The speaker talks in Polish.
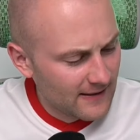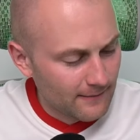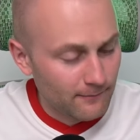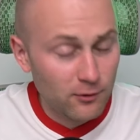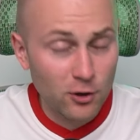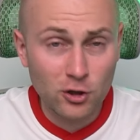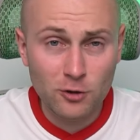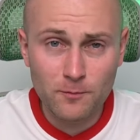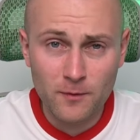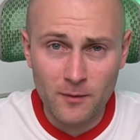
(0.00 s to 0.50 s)

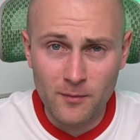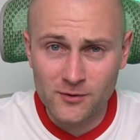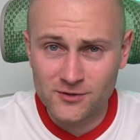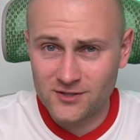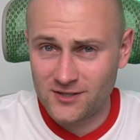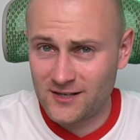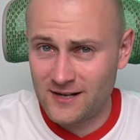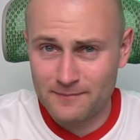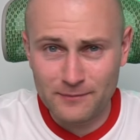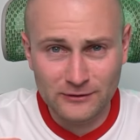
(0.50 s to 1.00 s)
Blok
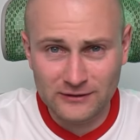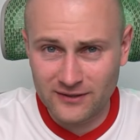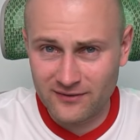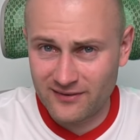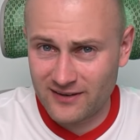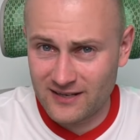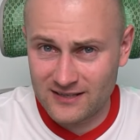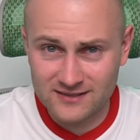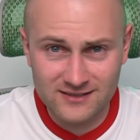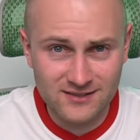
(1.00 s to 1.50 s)
promocyjny
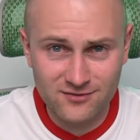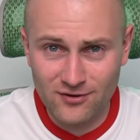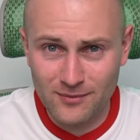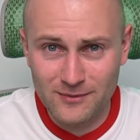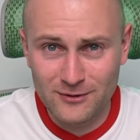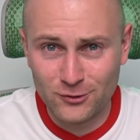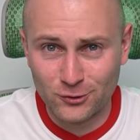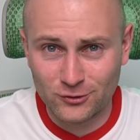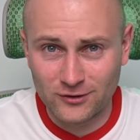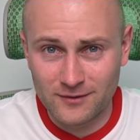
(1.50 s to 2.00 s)
potrwa z 2
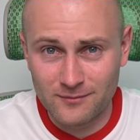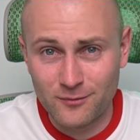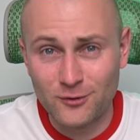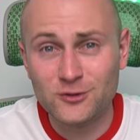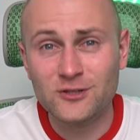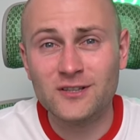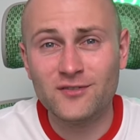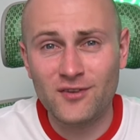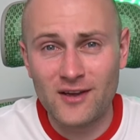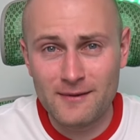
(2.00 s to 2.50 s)
minuty,
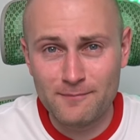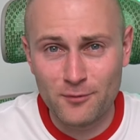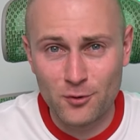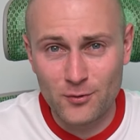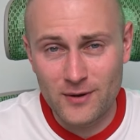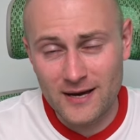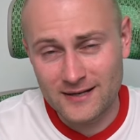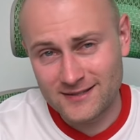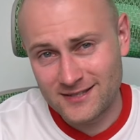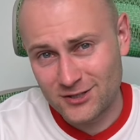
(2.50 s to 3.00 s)
może
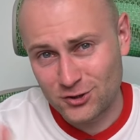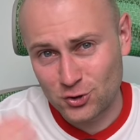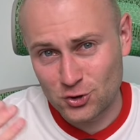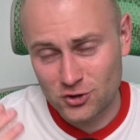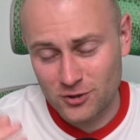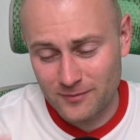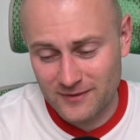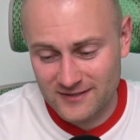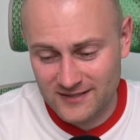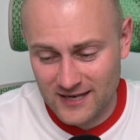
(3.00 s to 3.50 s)
2,5. Jak chcesz to
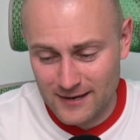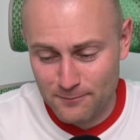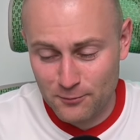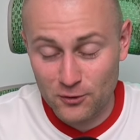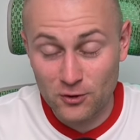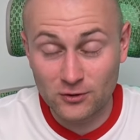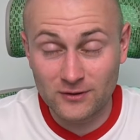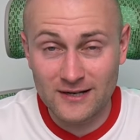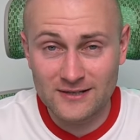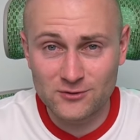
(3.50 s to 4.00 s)
sobie
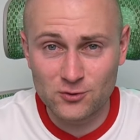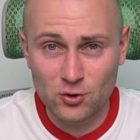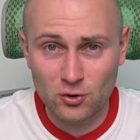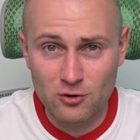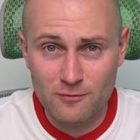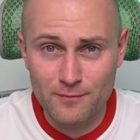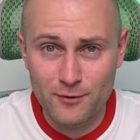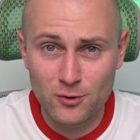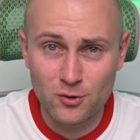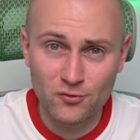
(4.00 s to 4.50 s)
skipuj od razu do
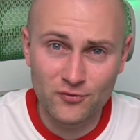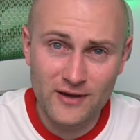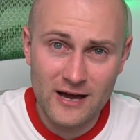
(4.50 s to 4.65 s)
kuponów.